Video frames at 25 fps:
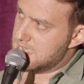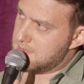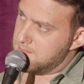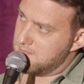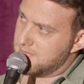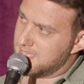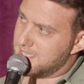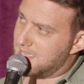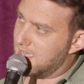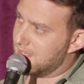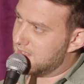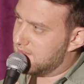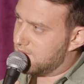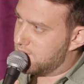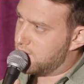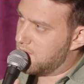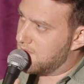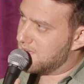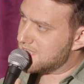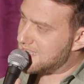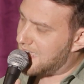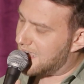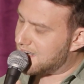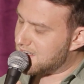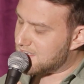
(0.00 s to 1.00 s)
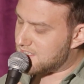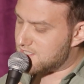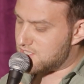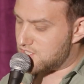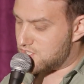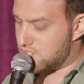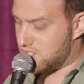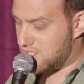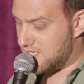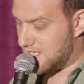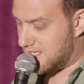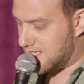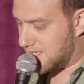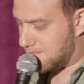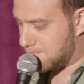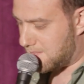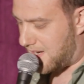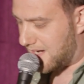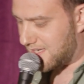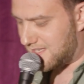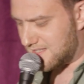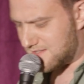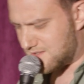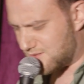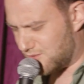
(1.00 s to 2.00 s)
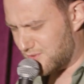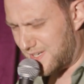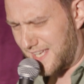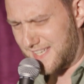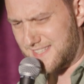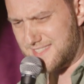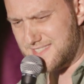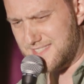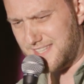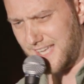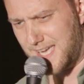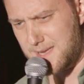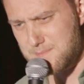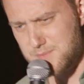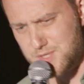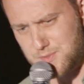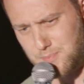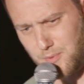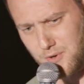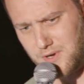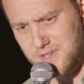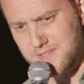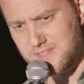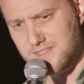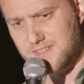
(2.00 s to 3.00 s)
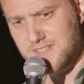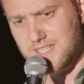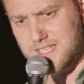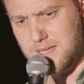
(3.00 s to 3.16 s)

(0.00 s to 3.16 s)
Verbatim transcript: mich dann für was anderes entschieden. Ich mache jetzt so einen Extremsport. Ne?